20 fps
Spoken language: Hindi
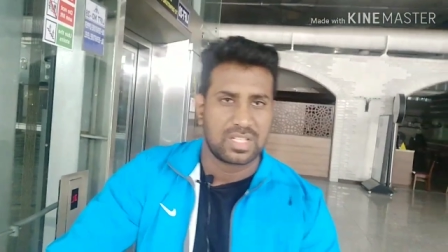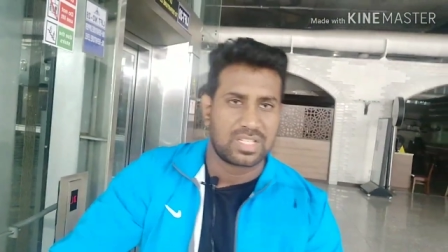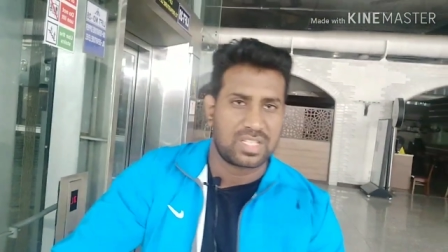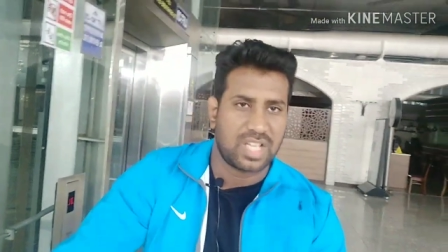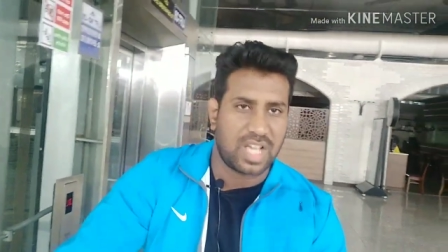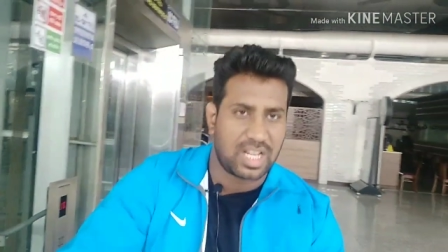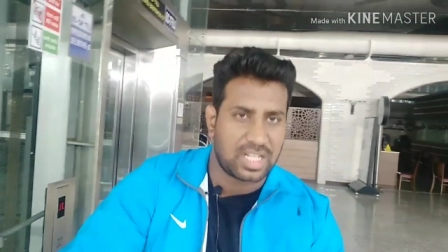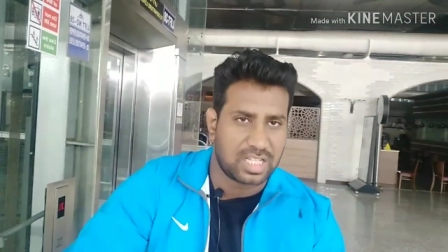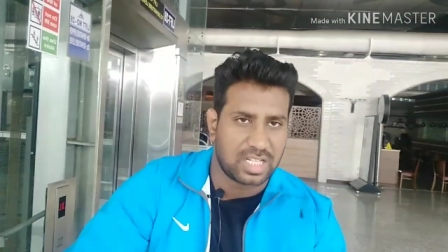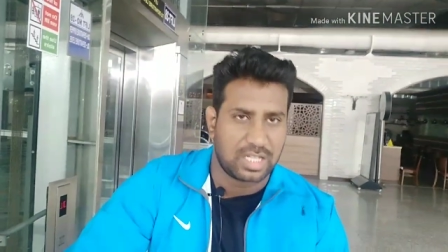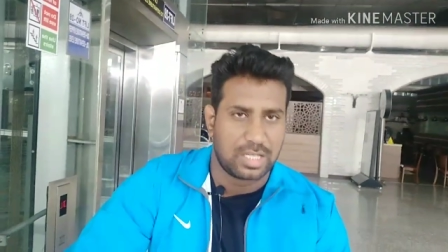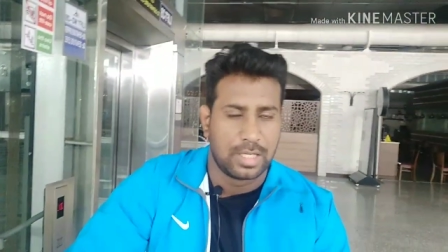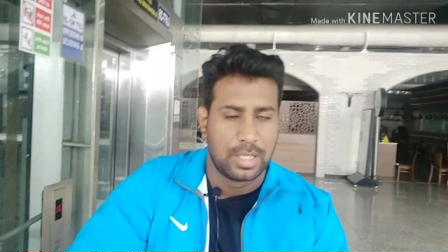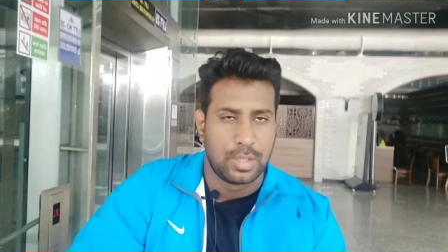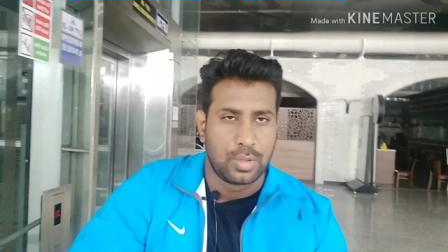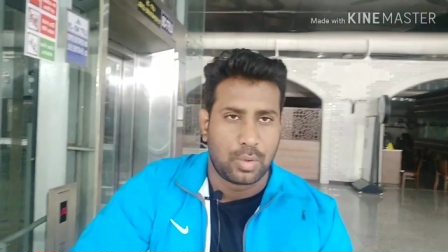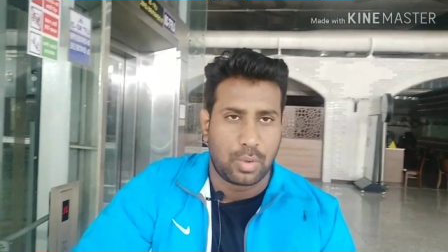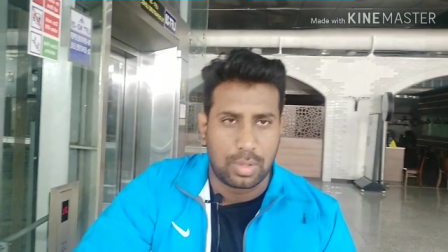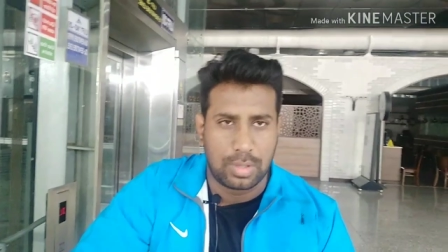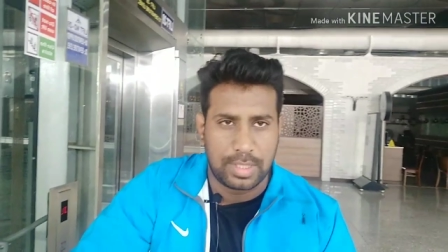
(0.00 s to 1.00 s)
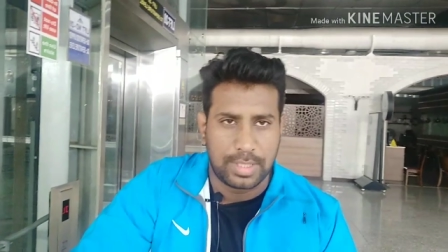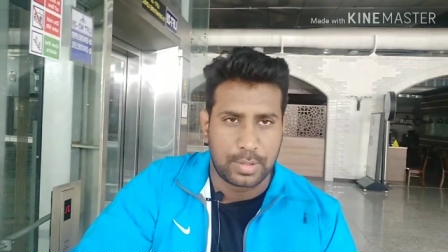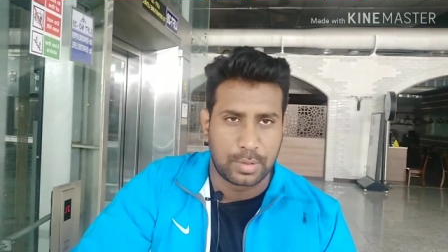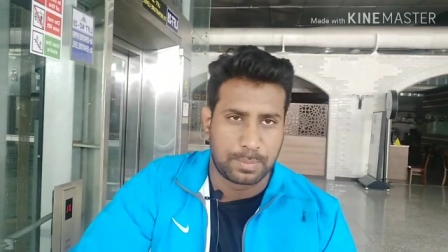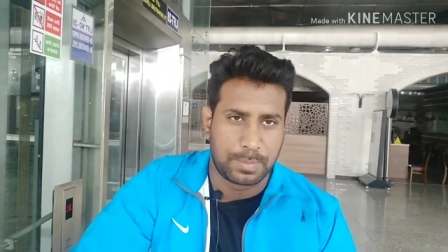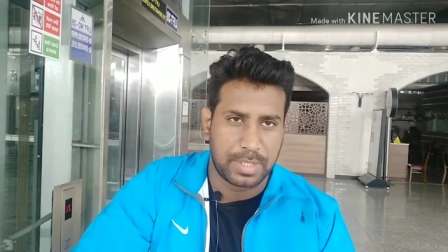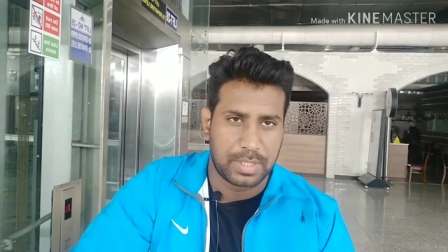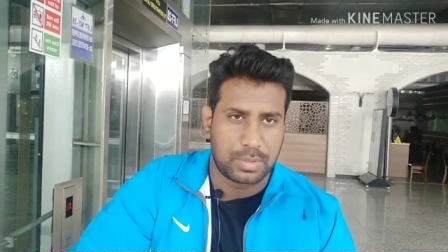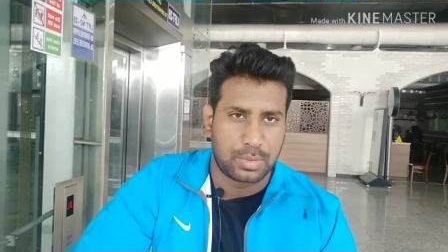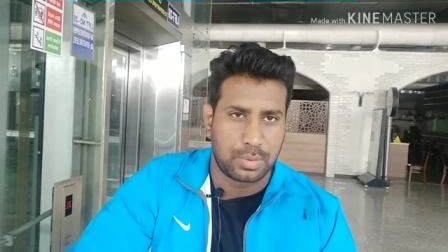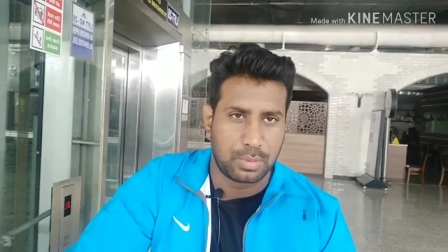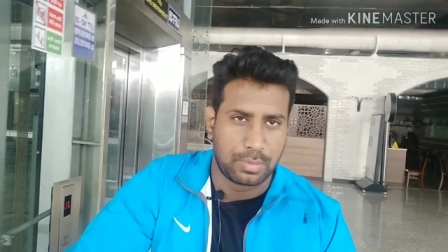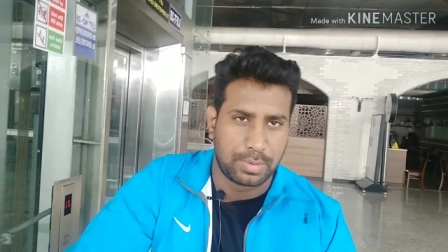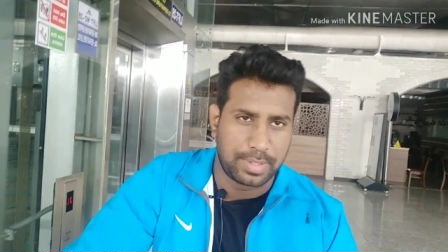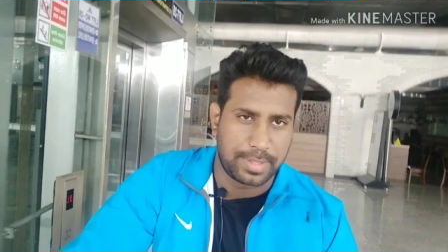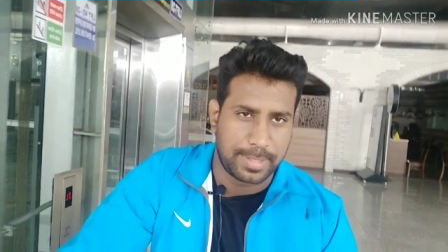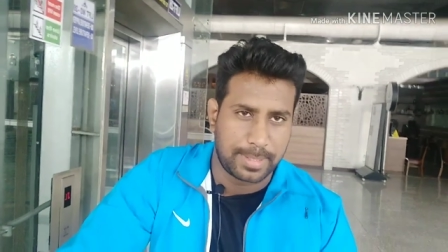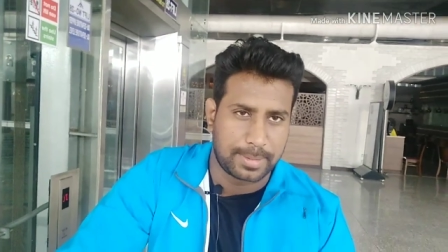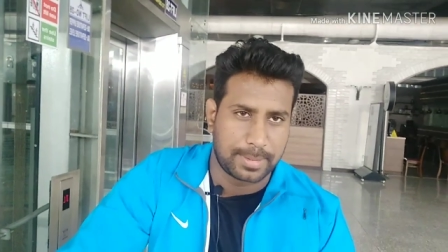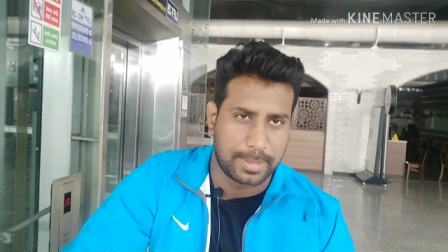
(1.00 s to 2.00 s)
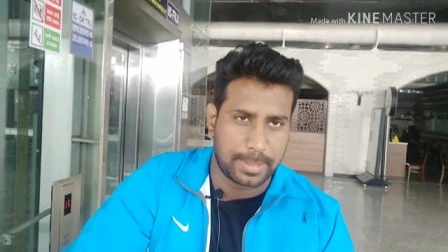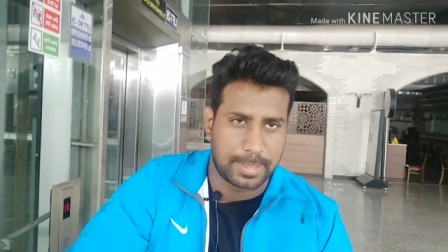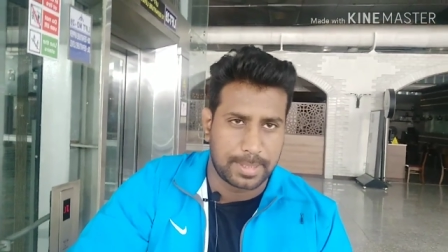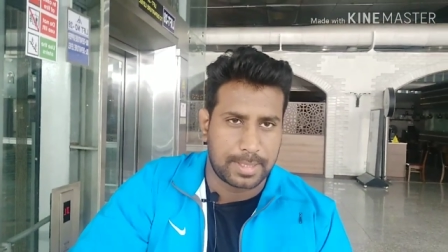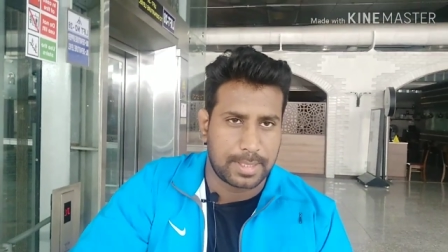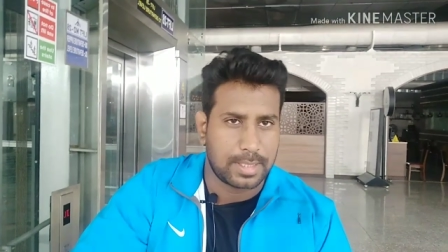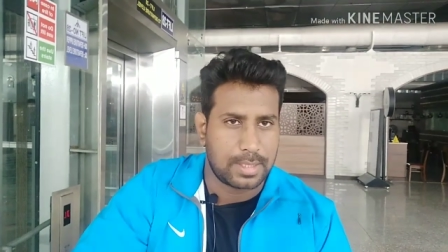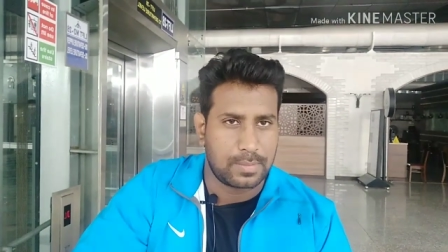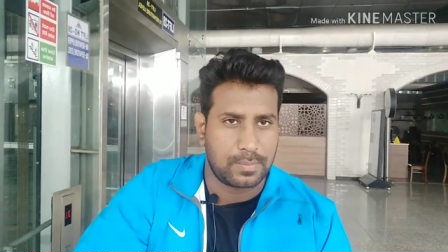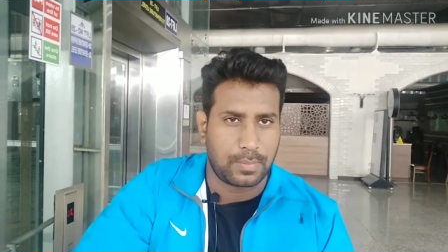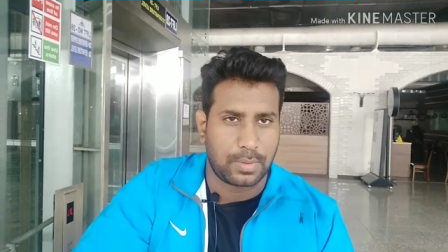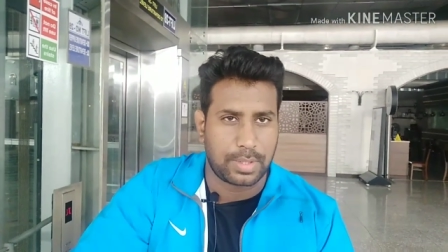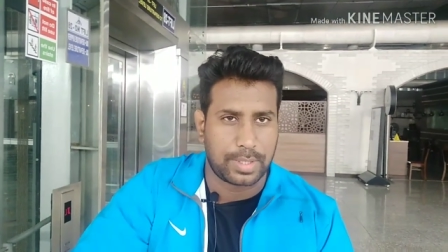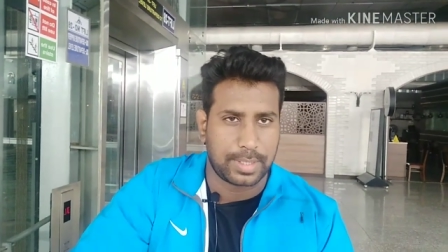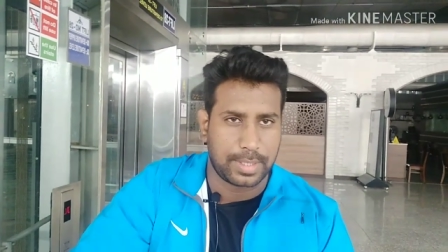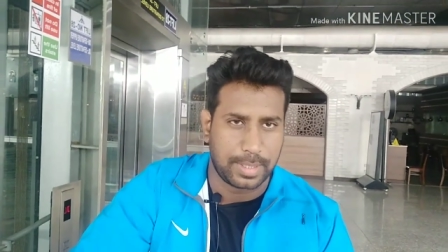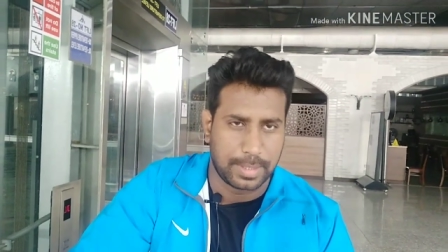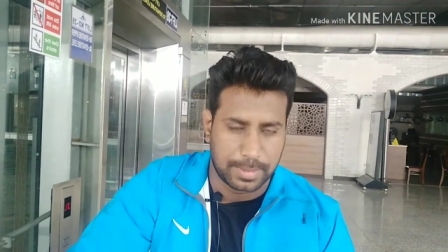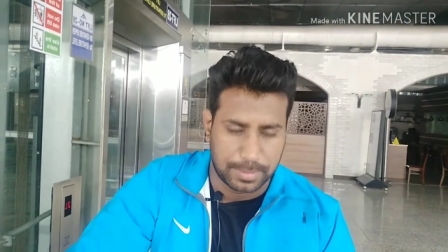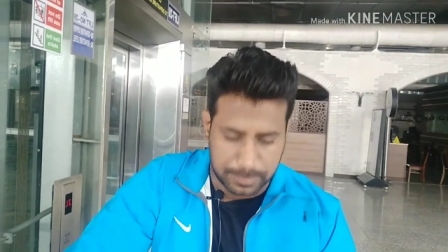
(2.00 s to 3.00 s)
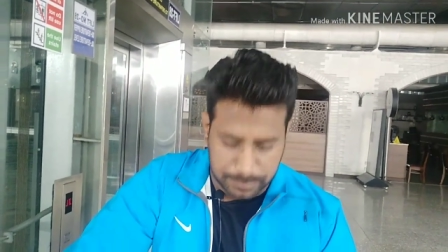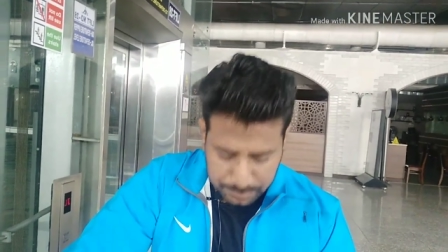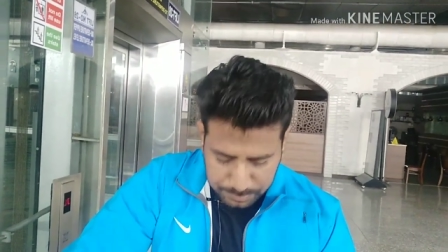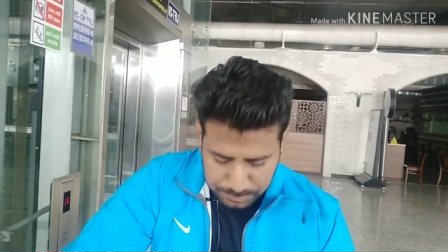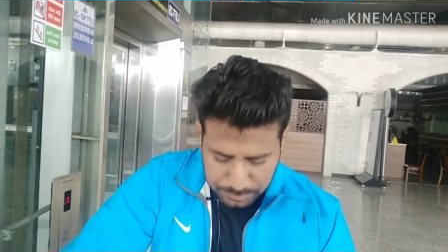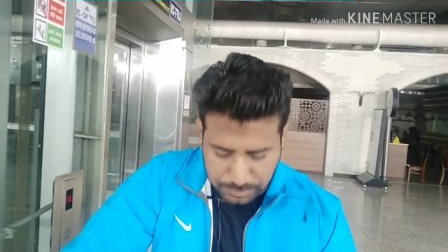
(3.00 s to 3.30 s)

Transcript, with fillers: साल का ओनली रुपीज़ टू हंड्रेड थर्टी सिक्स फॉर अयर ईयर